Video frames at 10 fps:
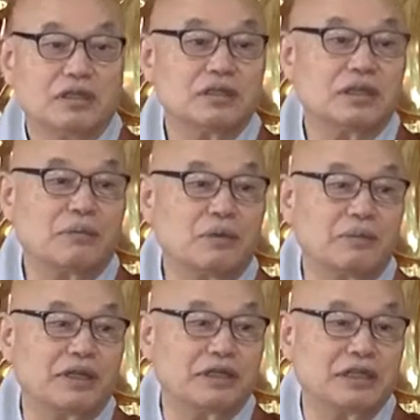그러다
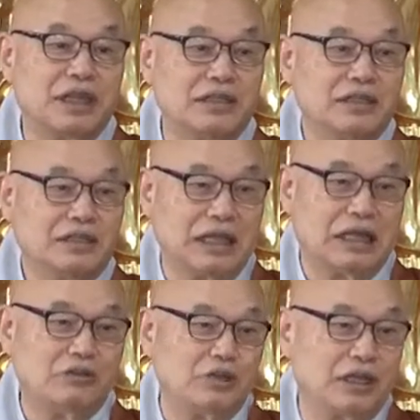보면은
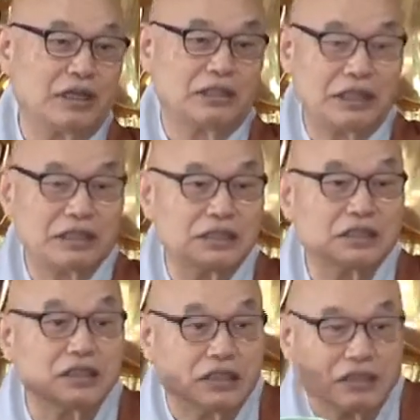나중에 다시
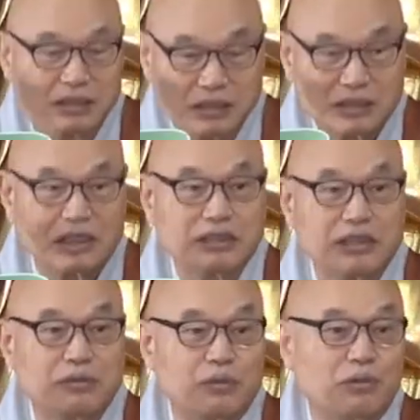읽어. 다시
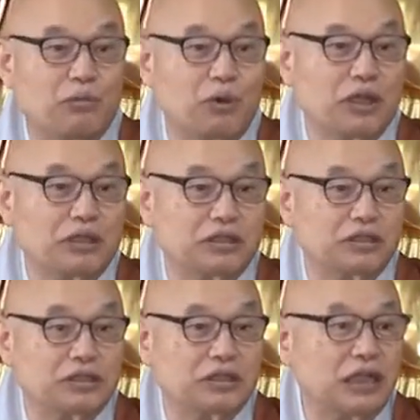읽어보면
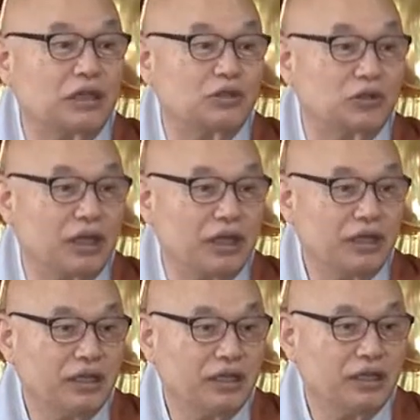몰랐던 것이 다 통해.
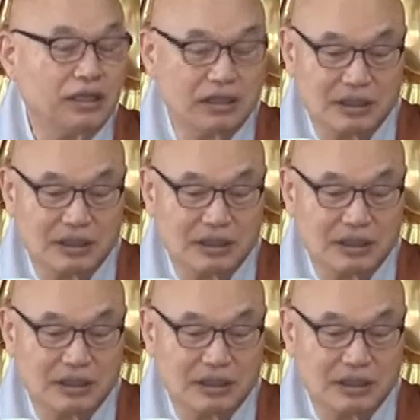예? 예.